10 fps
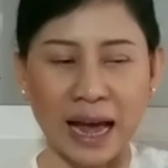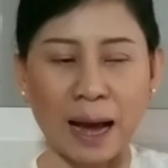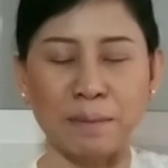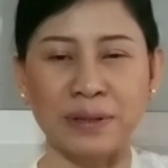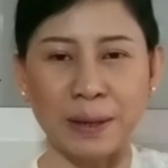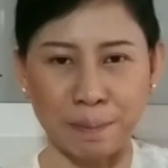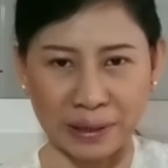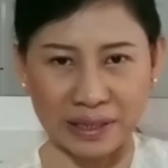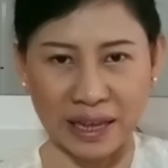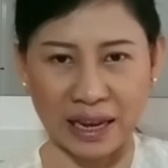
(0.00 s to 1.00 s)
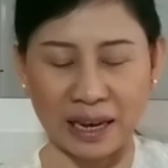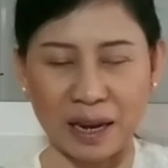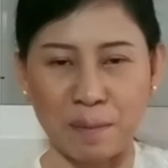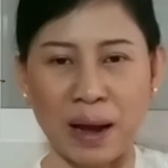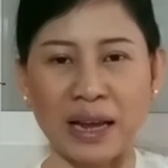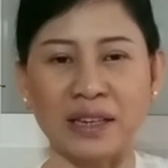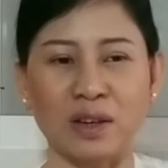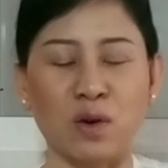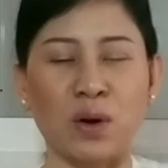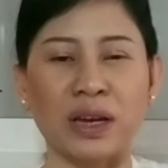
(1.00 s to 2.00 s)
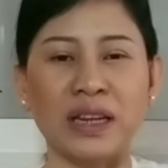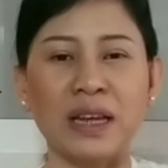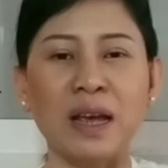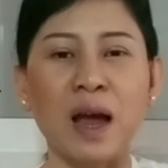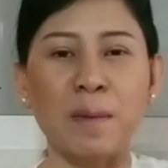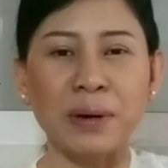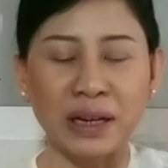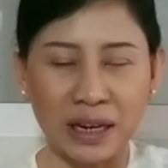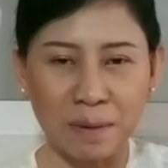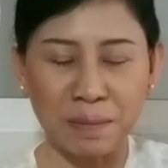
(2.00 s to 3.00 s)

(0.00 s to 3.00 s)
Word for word: 30% หมายถึงคนที่เพิ่งเริ่ม